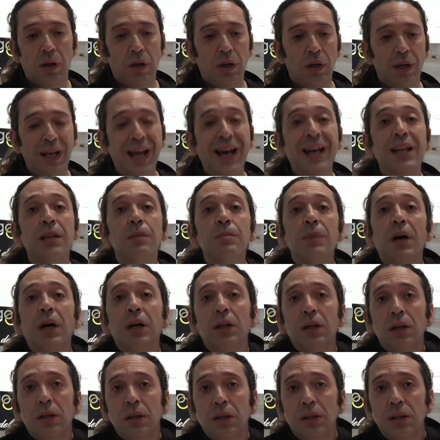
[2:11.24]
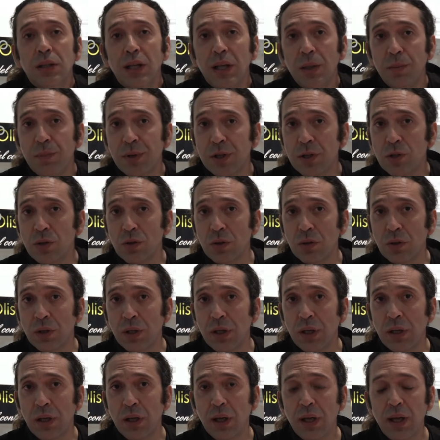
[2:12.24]
l'anima delle
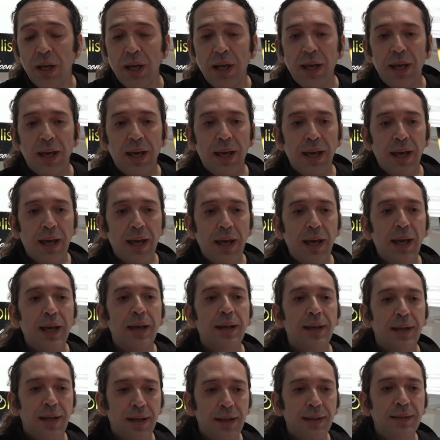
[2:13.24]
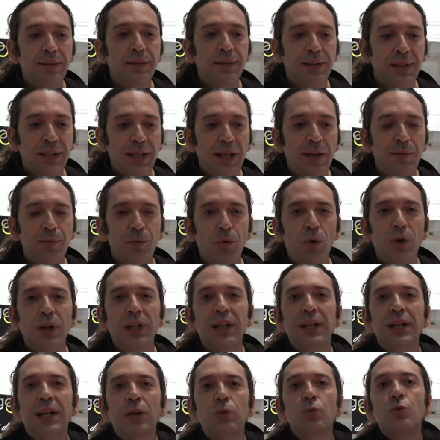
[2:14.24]
persone e eh, tira
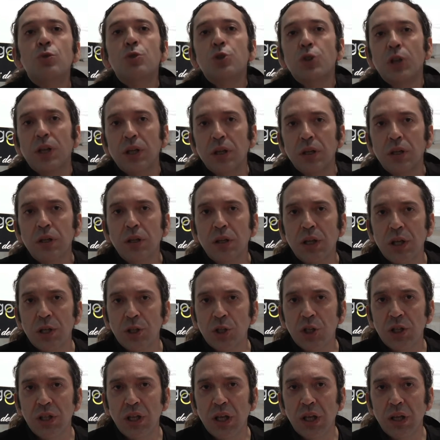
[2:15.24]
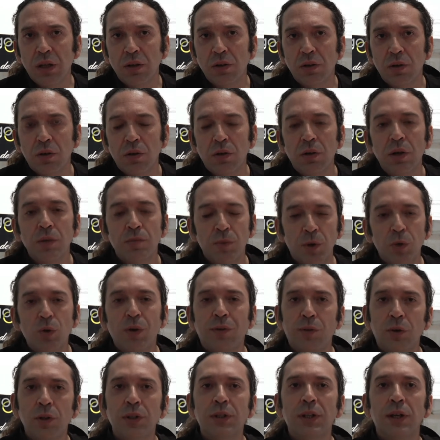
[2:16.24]
fuori la luce che c'è dentro in modo
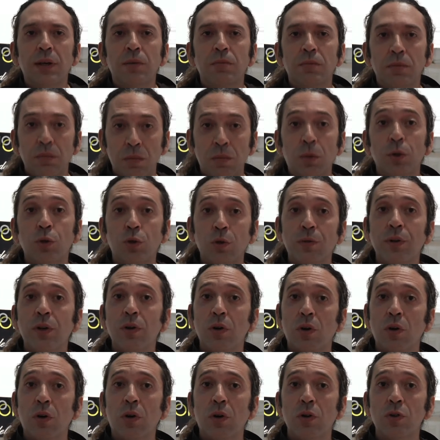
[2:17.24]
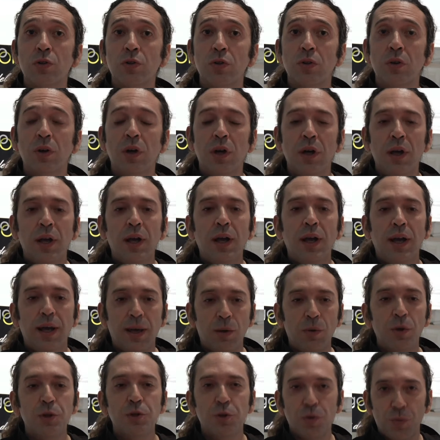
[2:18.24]
a volte molto vigoroso
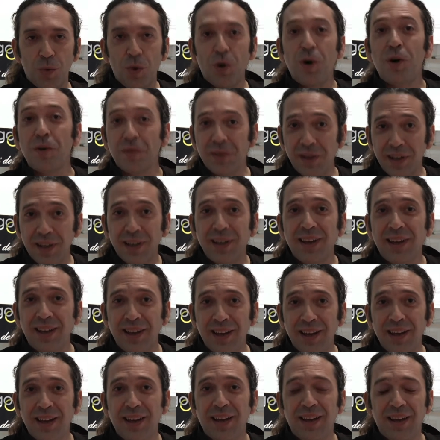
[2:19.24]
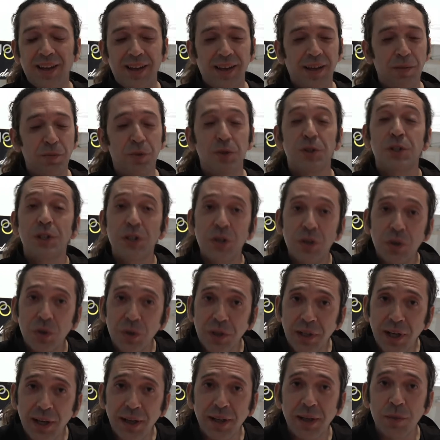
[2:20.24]
e questo muove, eh,
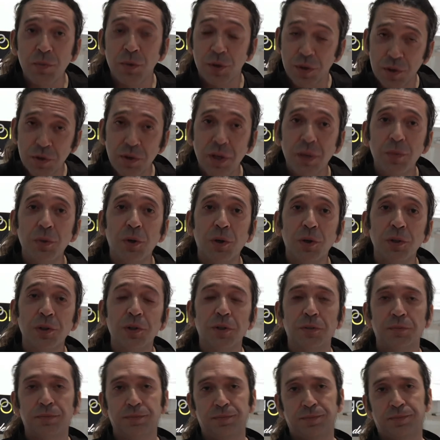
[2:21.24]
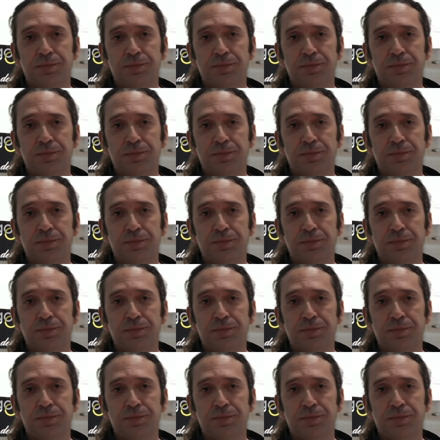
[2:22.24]
emoziona, emoziona molto.